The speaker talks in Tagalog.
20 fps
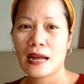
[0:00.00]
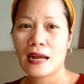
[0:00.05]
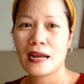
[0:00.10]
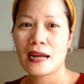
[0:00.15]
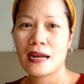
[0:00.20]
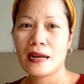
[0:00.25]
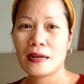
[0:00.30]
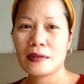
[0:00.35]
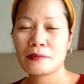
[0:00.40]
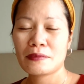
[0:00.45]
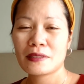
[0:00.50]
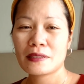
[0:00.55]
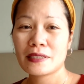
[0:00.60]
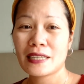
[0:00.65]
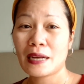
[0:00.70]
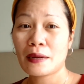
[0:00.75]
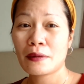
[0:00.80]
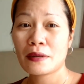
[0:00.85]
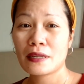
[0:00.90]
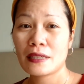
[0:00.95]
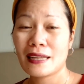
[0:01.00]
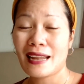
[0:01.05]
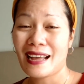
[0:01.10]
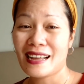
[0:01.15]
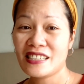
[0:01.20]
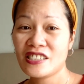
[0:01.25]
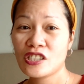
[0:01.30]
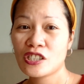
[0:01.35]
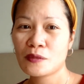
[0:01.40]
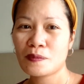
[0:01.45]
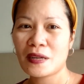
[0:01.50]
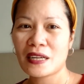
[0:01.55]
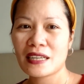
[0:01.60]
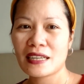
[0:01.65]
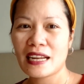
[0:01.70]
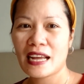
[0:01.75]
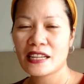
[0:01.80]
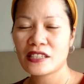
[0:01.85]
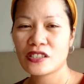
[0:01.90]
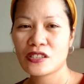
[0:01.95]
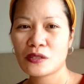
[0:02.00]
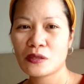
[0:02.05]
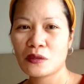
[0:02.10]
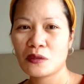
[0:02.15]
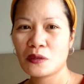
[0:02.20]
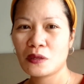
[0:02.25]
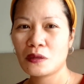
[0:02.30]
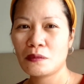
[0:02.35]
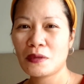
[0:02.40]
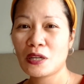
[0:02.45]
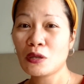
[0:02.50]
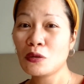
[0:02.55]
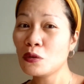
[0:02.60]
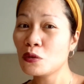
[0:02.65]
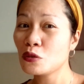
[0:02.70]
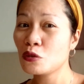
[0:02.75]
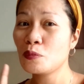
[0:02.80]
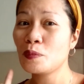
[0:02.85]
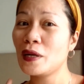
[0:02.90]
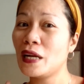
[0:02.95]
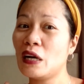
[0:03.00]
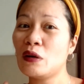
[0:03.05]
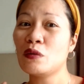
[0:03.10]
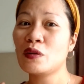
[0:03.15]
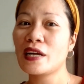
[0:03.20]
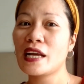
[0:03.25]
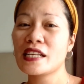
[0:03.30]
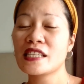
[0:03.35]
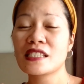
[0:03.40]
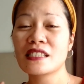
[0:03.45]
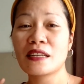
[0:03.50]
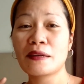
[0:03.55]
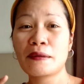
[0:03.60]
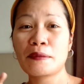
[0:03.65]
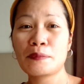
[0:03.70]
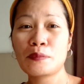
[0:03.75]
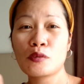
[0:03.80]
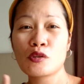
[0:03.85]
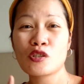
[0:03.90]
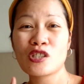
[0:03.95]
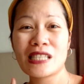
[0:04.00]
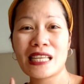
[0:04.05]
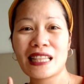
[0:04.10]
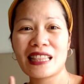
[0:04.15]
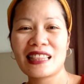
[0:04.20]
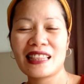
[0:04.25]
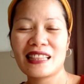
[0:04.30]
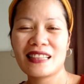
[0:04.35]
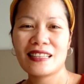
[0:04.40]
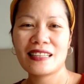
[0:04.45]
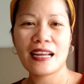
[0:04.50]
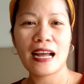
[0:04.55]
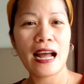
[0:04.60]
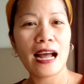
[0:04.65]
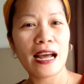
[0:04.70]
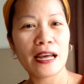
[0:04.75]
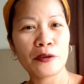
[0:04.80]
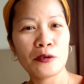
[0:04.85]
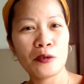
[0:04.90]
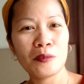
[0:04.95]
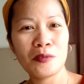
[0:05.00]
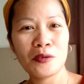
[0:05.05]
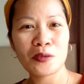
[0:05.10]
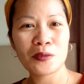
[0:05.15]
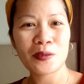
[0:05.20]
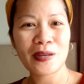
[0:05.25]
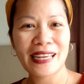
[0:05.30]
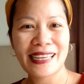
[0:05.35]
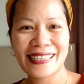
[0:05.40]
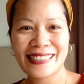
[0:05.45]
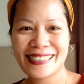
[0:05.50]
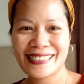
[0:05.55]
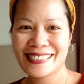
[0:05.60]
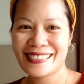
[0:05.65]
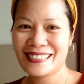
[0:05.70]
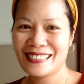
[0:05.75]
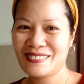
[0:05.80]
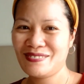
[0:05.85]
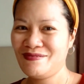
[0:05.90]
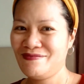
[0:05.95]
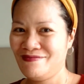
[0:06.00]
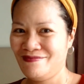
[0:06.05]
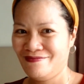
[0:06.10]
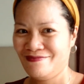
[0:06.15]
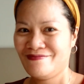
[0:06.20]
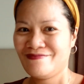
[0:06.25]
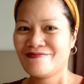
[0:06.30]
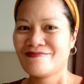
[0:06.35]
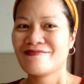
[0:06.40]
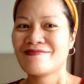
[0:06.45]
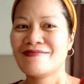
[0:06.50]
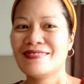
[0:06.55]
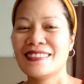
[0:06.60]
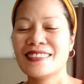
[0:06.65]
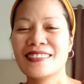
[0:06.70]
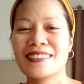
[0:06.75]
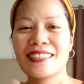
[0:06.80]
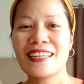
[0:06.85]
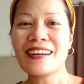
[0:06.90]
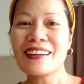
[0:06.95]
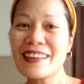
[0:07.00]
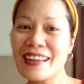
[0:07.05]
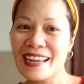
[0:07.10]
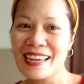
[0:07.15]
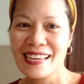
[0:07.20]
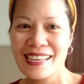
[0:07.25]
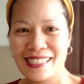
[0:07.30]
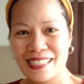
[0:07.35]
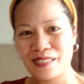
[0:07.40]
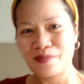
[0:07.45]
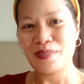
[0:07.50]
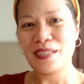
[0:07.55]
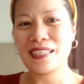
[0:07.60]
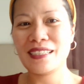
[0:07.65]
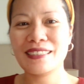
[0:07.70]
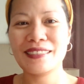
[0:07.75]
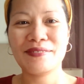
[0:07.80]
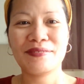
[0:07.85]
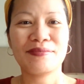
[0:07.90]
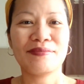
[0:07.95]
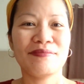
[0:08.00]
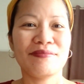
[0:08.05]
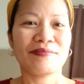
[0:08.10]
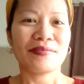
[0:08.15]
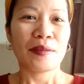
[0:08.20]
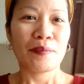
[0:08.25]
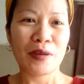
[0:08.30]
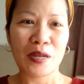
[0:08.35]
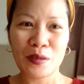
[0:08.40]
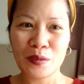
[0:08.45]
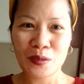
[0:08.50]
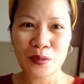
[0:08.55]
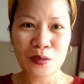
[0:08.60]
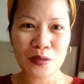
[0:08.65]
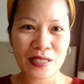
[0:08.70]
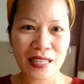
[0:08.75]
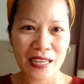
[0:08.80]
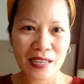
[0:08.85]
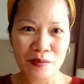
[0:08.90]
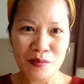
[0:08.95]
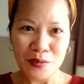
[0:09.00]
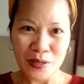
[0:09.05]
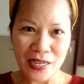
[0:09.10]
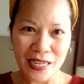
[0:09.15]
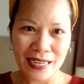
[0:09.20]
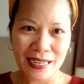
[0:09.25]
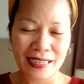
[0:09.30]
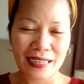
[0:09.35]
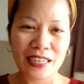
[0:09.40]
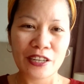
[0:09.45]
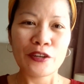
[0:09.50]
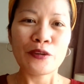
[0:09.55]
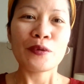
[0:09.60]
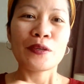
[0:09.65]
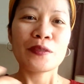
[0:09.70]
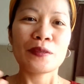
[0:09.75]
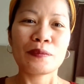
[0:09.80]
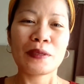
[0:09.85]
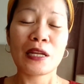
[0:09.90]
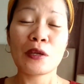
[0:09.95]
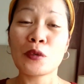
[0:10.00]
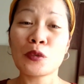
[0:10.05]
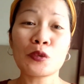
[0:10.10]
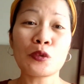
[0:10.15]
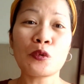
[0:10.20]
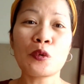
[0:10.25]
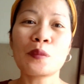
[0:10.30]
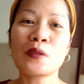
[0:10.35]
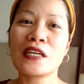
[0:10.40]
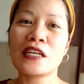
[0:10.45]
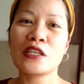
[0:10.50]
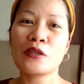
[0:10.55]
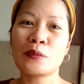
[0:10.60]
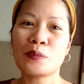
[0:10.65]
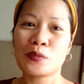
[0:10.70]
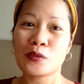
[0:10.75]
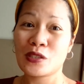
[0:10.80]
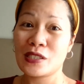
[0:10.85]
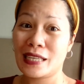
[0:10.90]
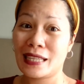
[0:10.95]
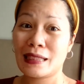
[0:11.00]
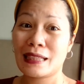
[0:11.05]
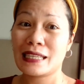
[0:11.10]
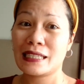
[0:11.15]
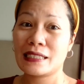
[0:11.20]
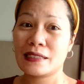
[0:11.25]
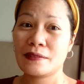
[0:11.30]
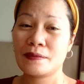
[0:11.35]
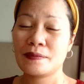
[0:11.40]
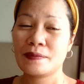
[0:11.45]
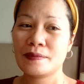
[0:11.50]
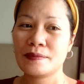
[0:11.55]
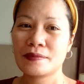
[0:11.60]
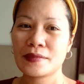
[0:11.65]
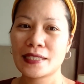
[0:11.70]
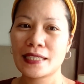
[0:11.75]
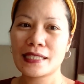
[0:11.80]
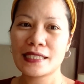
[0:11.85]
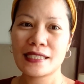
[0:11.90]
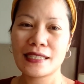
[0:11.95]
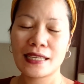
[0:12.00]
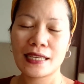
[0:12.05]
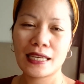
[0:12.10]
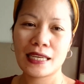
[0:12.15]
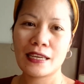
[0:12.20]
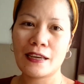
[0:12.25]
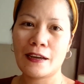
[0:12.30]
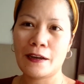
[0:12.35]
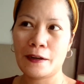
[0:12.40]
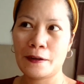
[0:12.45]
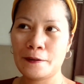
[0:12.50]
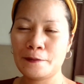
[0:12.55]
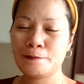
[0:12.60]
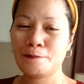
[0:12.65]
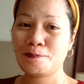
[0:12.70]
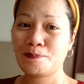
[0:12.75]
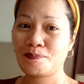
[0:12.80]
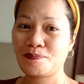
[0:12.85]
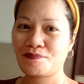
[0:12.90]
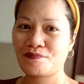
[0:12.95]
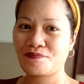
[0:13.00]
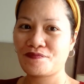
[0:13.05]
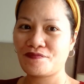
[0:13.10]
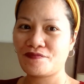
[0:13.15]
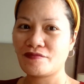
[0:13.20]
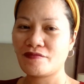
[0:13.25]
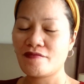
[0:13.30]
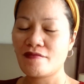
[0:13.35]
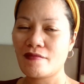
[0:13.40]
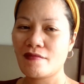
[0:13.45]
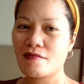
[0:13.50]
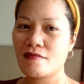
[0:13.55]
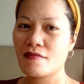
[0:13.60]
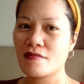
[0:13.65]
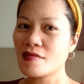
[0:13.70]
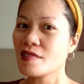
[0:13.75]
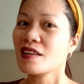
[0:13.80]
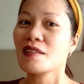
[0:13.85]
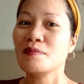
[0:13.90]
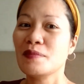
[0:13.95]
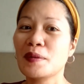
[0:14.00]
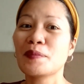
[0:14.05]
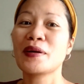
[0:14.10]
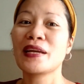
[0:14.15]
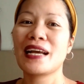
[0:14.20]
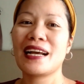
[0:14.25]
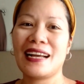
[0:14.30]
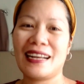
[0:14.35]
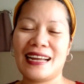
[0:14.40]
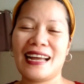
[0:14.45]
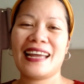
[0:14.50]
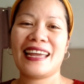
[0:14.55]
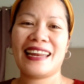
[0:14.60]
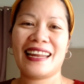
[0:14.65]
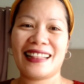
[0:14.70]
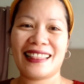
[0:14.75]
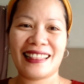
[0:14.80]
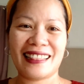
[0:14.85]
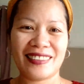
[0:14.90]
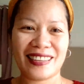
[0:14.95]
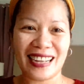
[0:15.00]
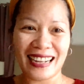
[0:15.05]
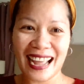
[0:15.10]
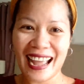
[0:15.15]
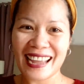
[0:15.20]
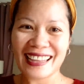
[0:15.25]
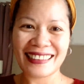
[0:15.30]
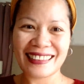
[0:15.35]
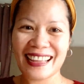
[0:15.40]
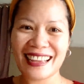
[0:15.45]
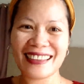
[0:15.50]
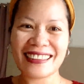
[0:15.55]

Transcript: um, ng lunch, pang lunch. So, magluluto pala ako guys ng pusit, uh, adobo ko guys. Tara guys, mag magluto tayo muna ng ano, laluto ko muna yung pusit kasi, um, mamaya kakain, at kakain